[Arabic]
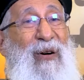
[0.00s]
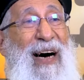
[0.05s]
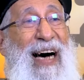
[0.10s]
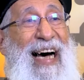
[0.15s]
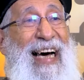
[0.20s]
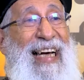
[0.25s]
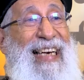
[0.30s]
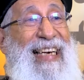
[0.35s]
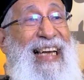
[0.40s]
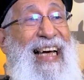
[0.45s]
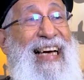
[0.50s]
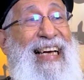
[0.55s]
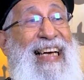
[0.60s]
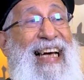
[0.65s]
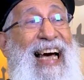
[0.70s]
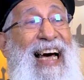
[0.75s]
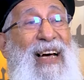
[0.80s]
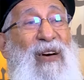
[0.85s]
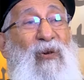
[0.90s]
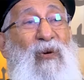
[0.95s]
واعنا
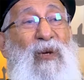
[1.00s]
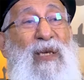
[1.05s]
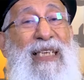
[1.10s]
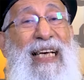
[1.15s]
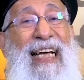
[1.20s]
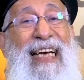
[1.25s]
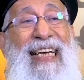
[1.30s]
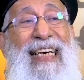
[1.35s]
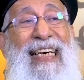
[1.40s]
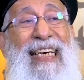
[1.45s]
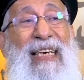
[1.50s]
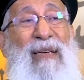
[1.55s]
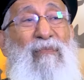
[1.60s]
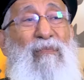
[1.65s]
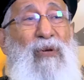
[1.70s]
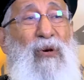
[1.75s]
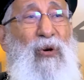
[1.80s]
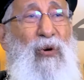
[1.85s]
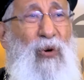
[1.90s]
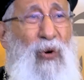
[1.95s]
كانوا
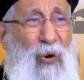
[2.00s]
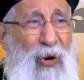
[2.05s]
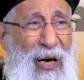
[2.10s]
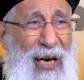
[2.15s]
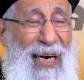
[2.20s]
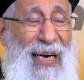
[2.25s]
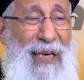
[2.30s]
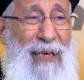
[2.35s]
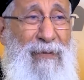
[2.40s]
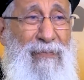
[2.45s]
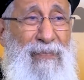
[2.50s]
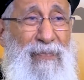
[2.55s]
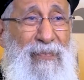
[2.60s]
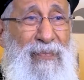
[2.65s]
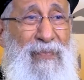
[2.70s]
سالكين بالروح